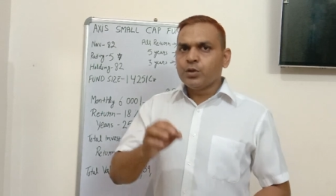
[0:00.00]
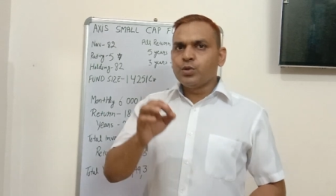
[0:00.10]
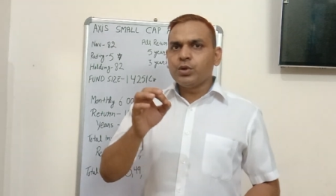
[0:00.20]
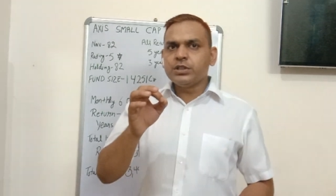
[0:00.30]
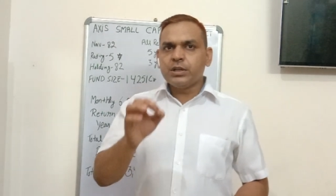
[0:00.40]

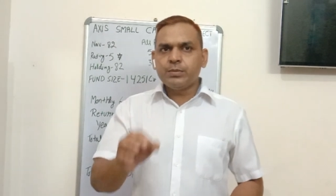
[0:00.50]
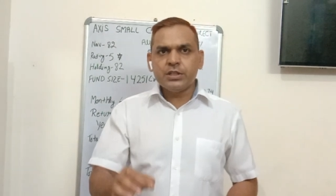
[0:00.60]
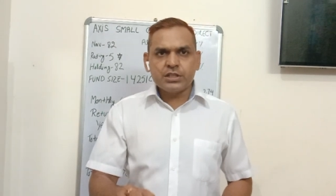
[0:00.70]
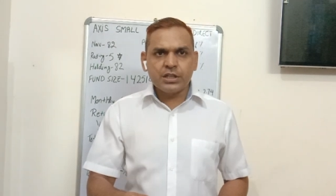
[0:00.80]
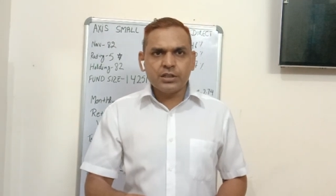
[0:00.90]

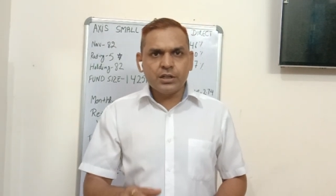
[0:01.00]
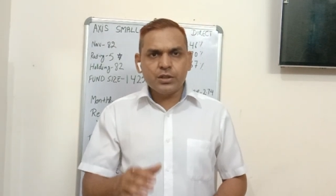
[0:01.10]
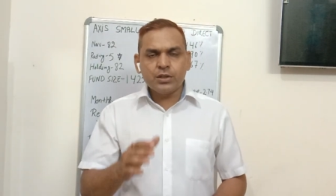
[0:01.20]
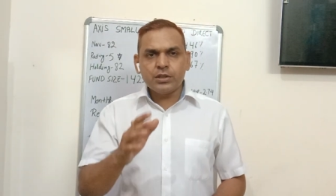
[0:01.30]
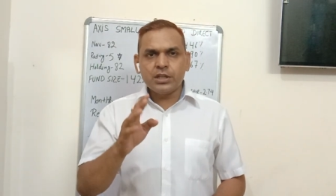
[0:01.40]
2020 के अंदर
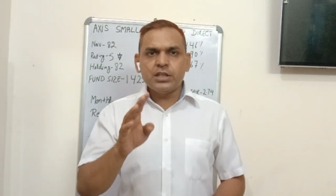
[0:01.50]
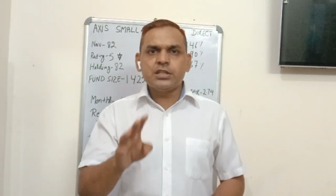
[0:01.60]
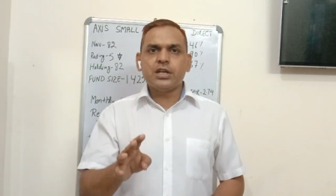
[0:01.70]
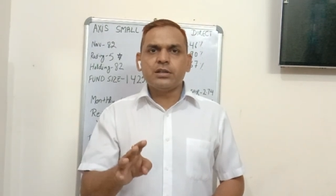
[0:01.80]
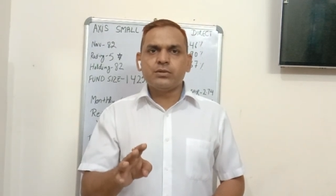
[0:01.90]
तीन
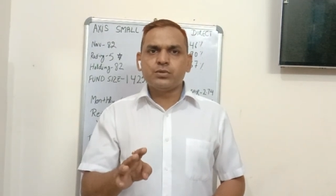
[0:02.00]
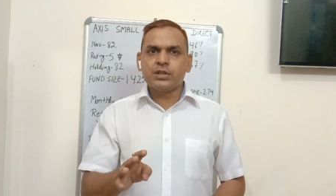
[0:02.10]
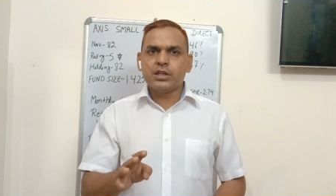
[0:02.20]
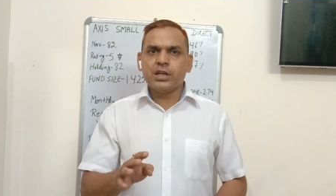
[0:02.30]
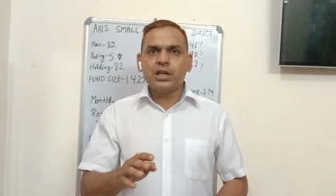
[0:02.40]
साल
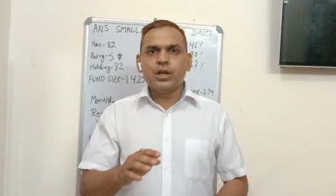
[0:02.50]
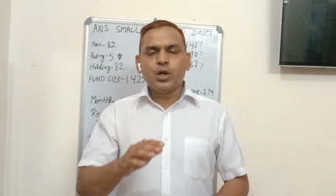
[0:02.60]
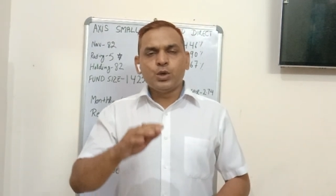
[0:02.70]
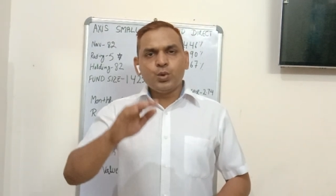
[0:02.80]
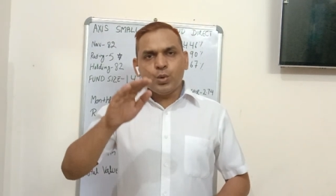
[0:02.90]
गुजरे हैं
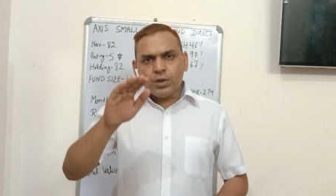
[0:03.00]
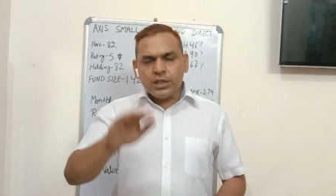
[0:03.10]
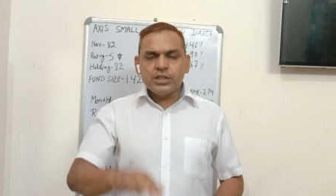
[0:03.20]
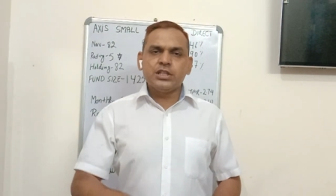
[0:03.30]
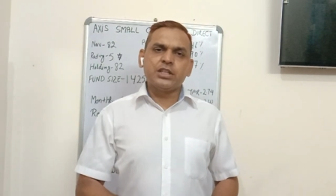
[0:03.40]
टोटल
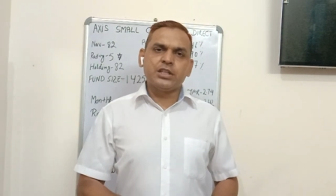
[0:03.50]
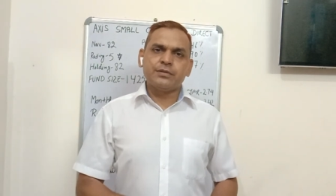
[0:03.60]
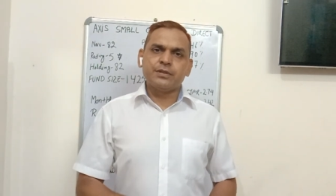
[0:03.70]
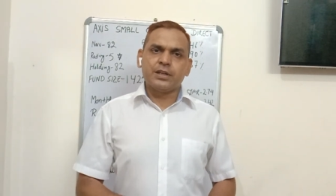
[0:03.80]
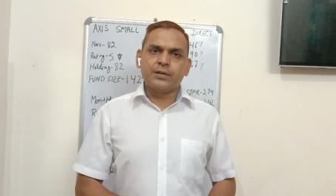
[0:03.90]
नीचे की
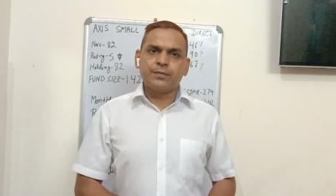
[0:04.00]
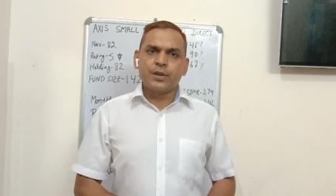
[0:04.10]
तरफ थे